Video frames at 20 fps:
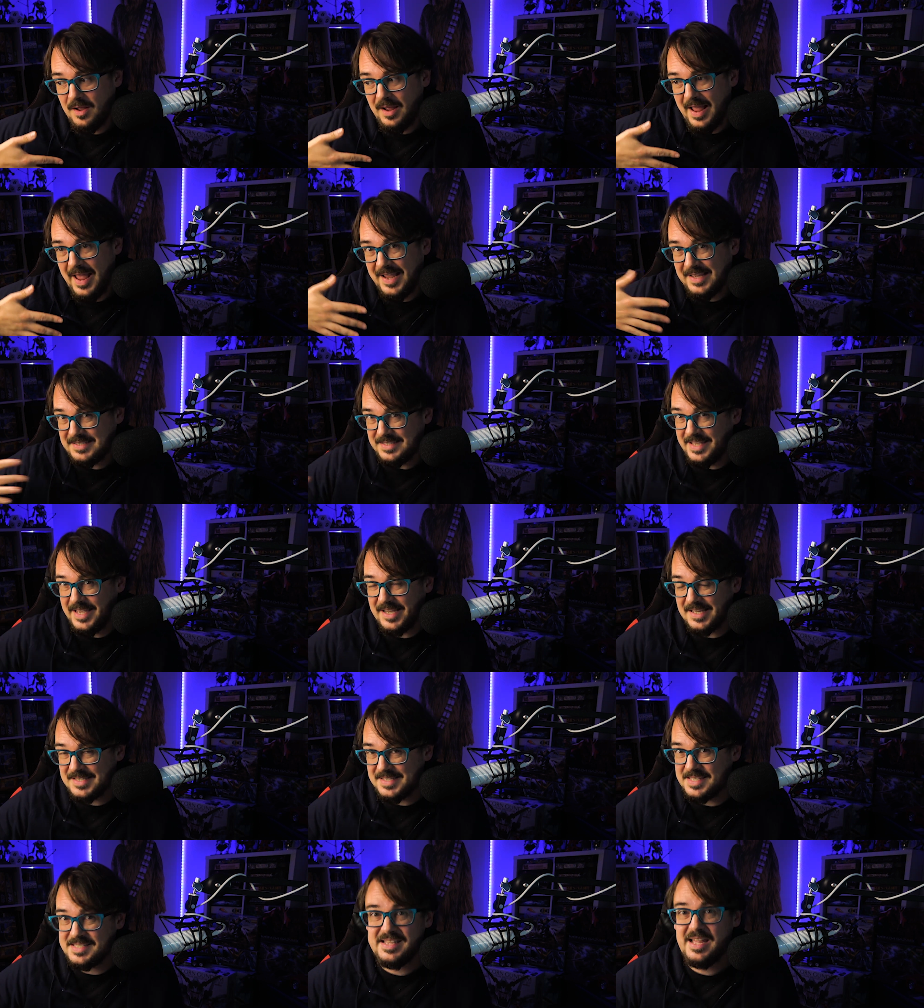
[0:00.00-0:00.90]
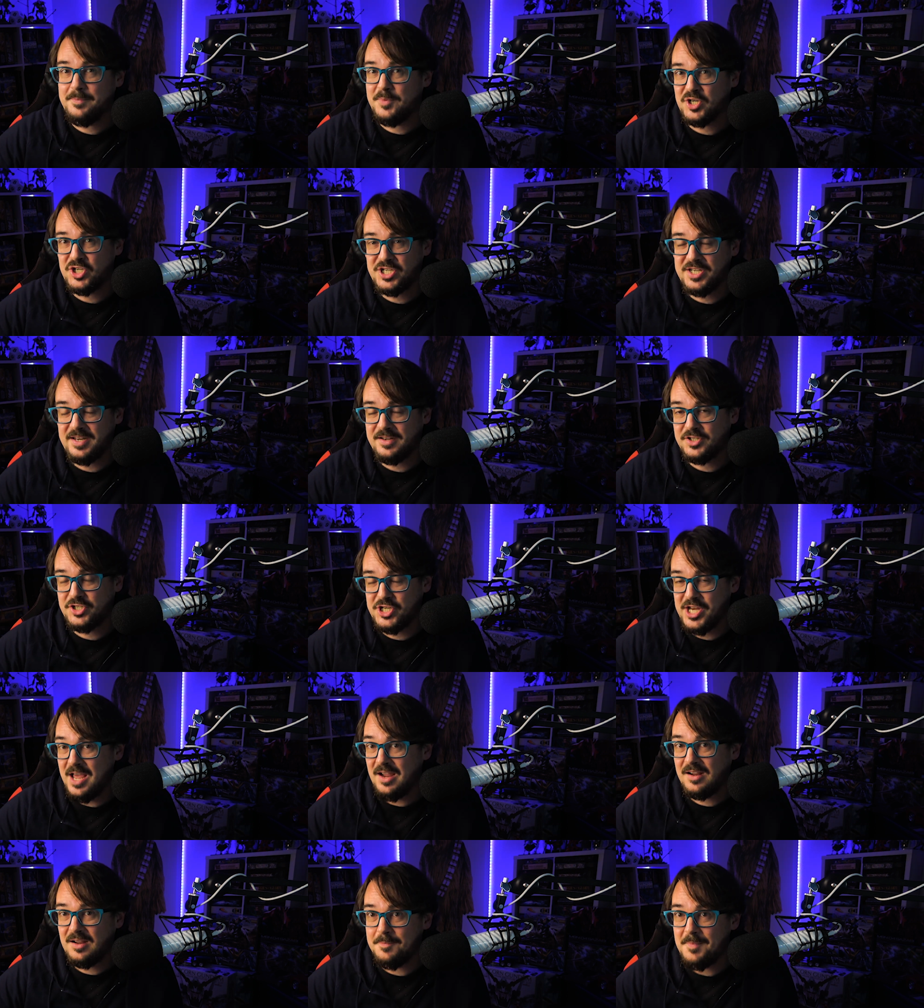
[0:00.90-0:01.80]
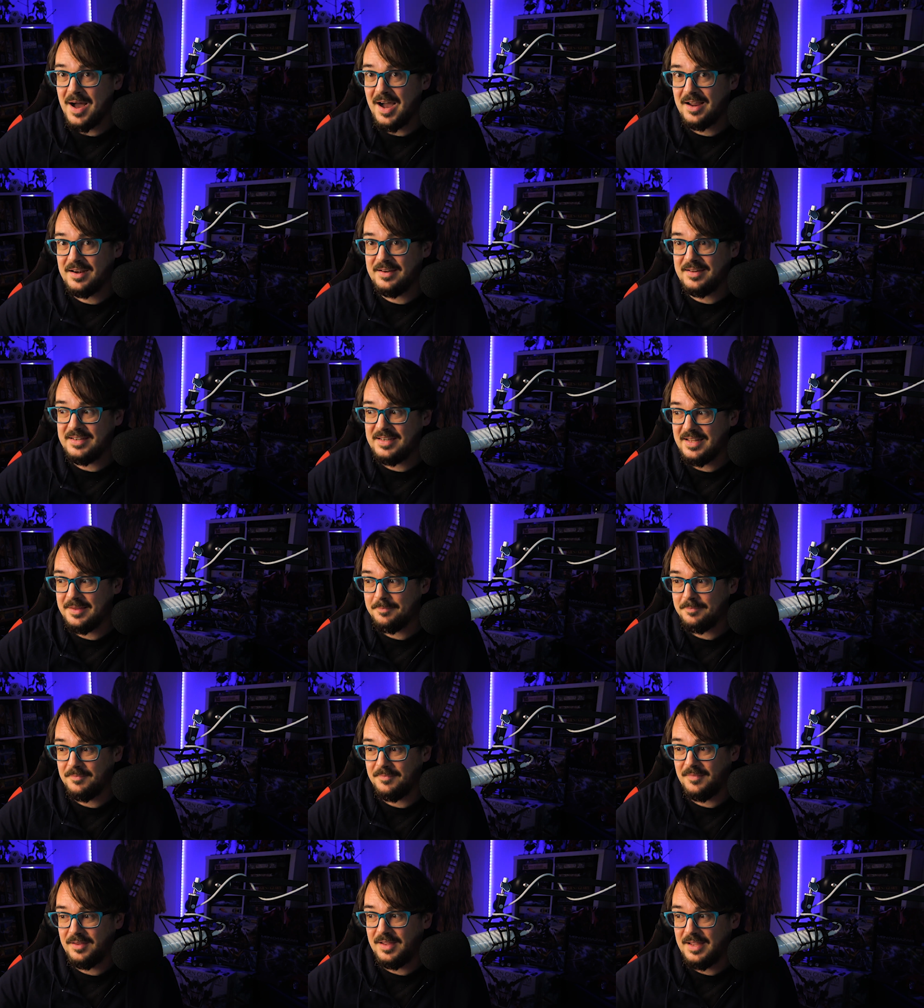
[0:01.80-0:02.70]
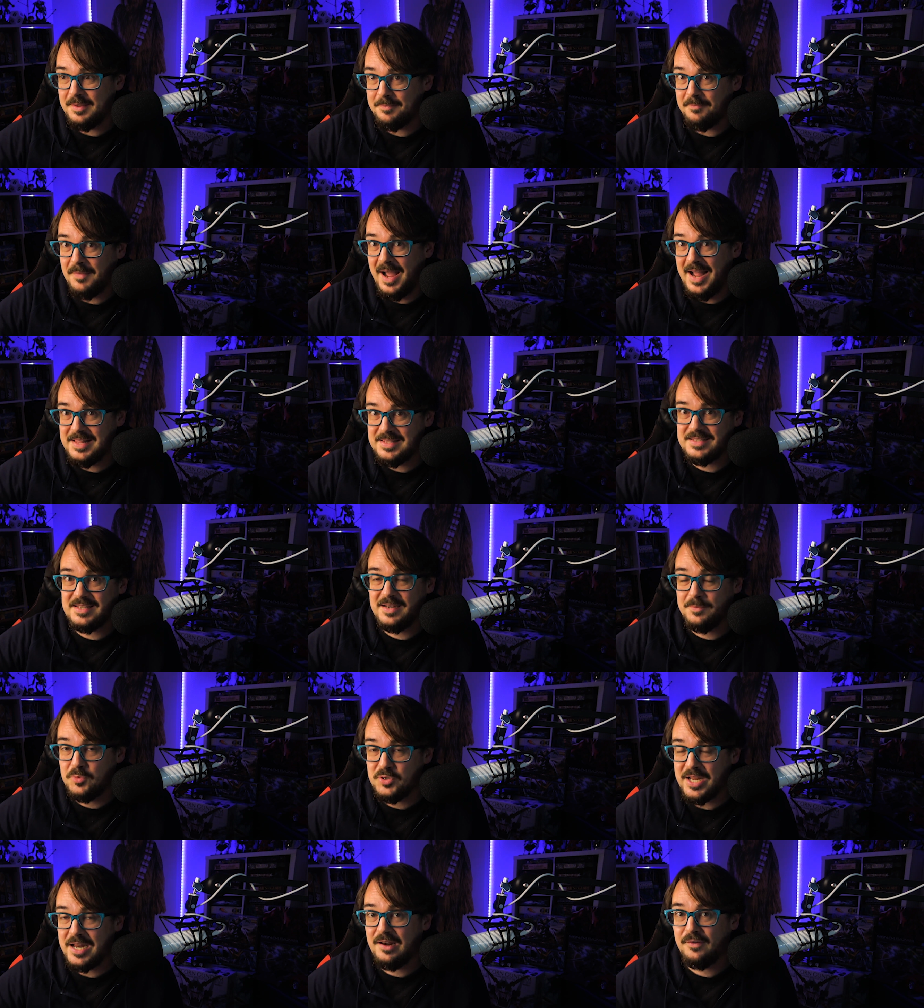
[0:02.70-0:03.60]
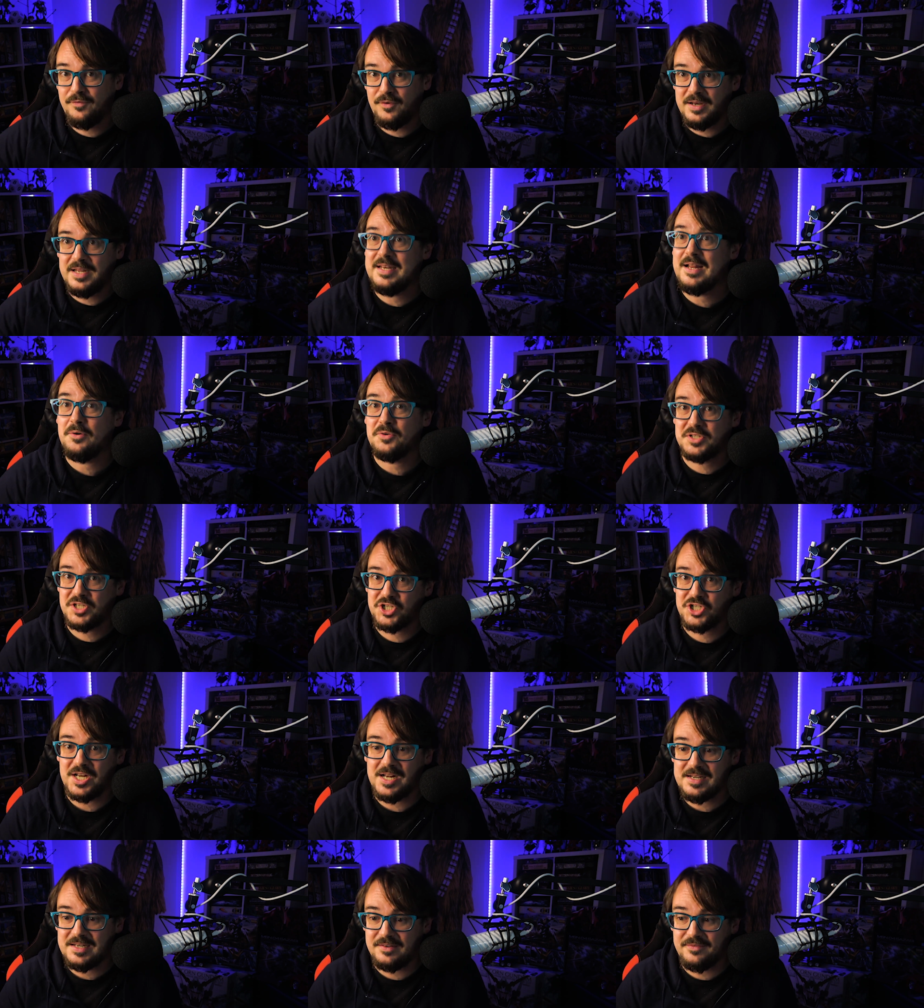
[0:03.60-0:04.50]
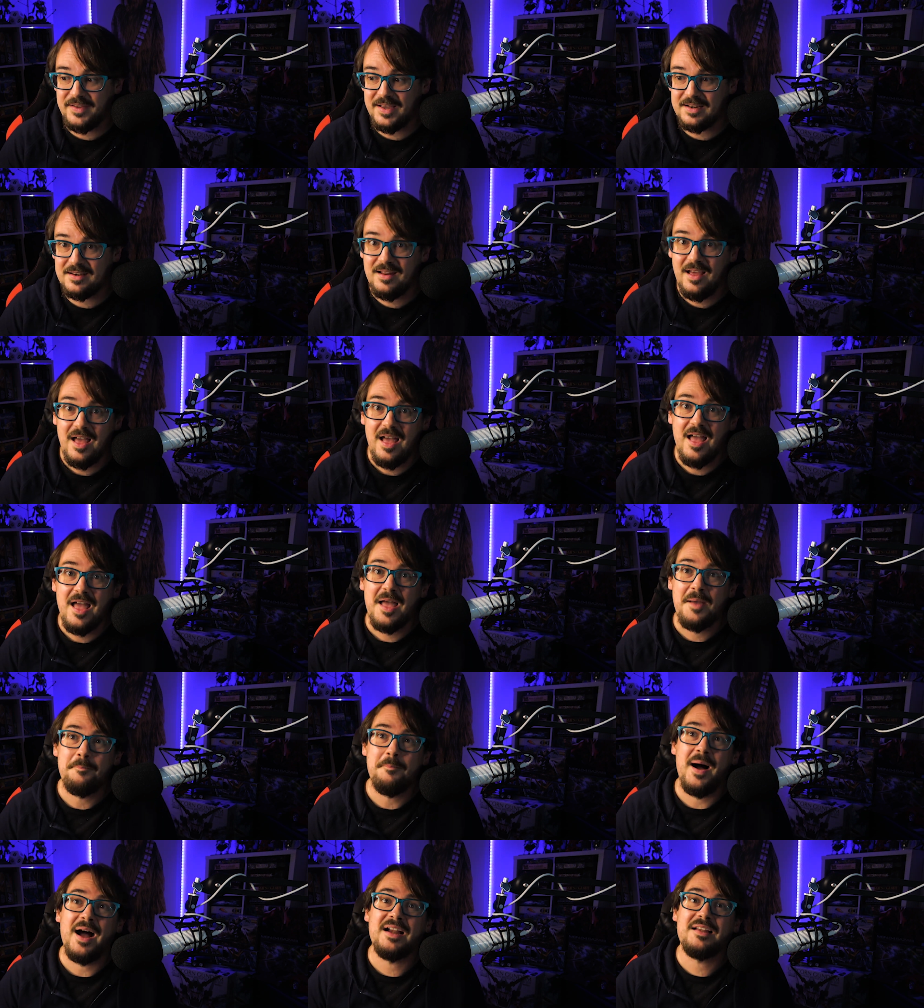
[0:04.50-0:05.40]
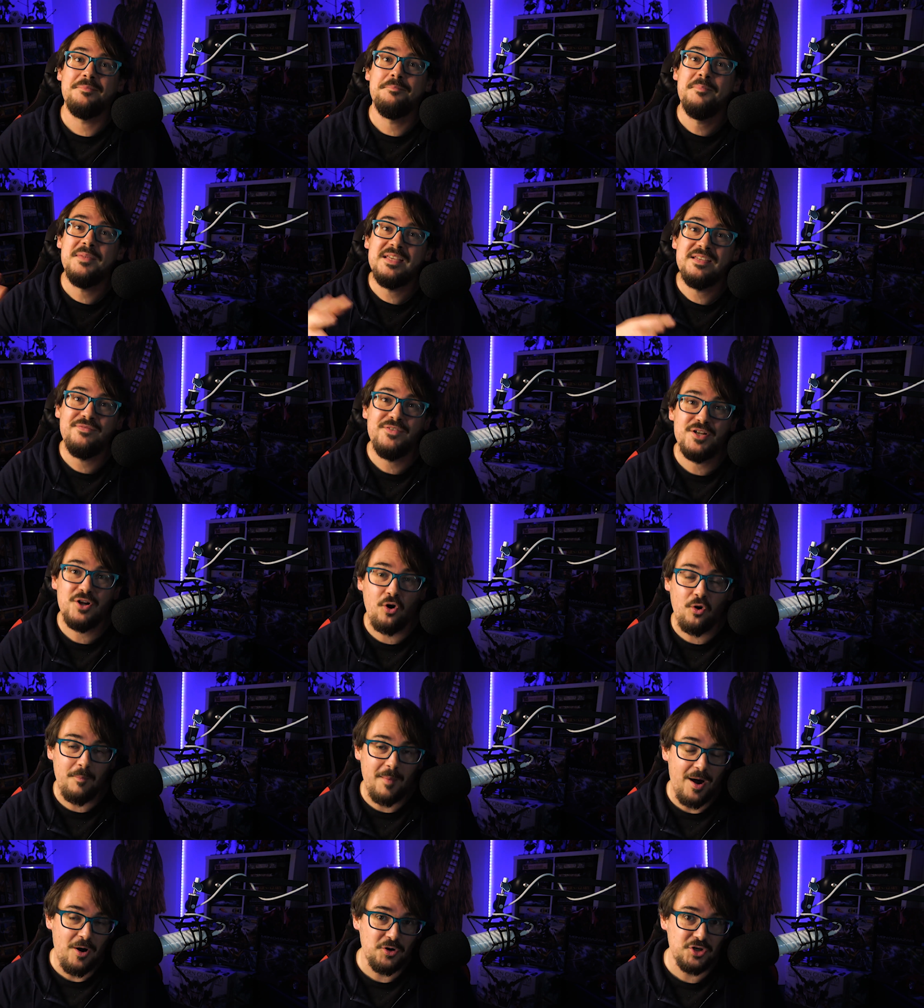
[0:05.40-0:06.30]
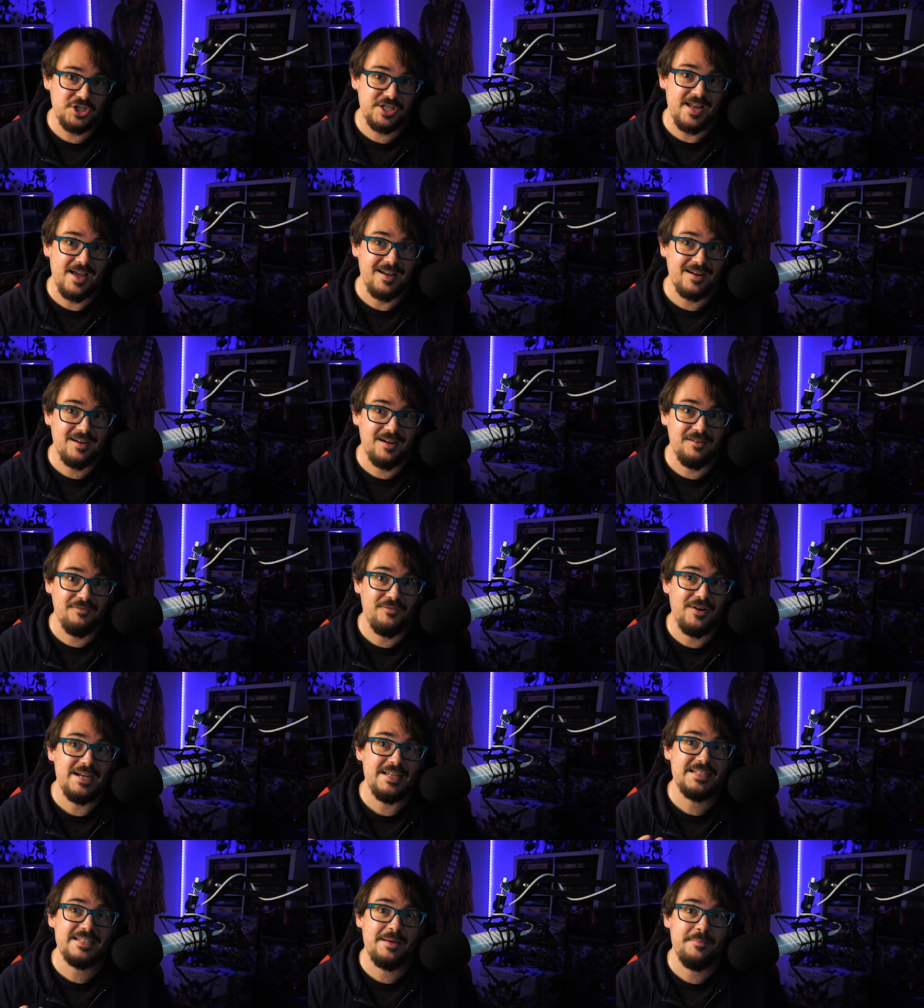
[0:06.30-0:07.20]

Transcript: Hexenjäger sich selber st stärker machen, indem eben einzelne Modelle von ihnen ausgeschaltet werden, macht mich wiederum auch stärker, weil ich